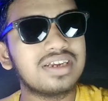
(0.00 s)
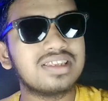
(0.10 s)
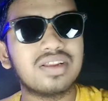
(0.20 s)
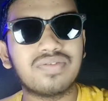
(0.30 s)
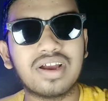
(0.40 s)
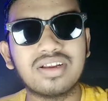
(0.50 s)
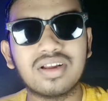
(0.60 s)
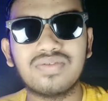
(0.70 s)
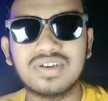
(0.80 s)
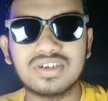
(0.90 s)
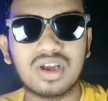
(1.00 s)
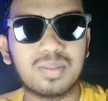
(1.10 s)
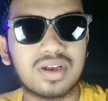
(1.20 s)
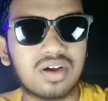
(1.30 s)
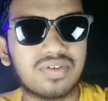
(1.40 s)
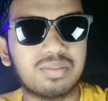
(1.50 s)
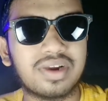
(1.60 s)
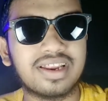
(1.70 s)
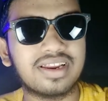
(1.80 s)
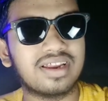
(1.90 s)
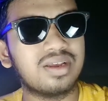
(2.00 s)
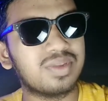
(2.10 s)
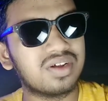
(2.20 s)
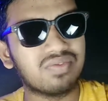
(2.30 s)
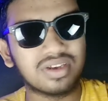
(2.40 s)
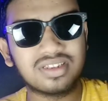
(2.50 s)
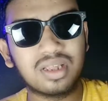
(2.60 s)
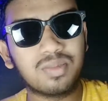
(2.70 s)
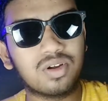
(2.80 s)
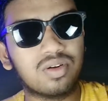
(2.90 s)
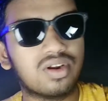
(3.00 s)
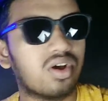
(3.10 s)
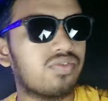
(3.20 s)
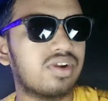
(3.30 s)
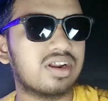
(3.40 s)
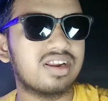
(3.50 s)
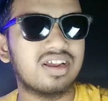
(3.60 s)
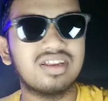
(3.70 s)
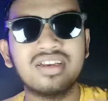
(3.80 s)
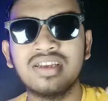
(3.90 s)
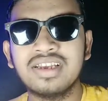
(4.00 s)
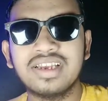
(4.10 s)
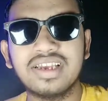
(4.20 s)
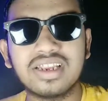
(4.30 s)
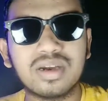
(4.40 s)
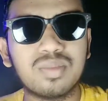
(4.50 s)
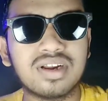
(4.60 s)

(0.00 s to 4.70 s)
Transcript: ஃப்ரெண்ட்ஸ் இந்த ஃபைன் ஹண்ட்ரட் ஃப்ரீ ஷாப்பிங் ஆஃபர் பார்த்தீங்கன்னா இப்போ நான் ஃபஸ்ட் டைம் கொண்டு வந்த ஆஃபர் கிடையாது இதுக்கு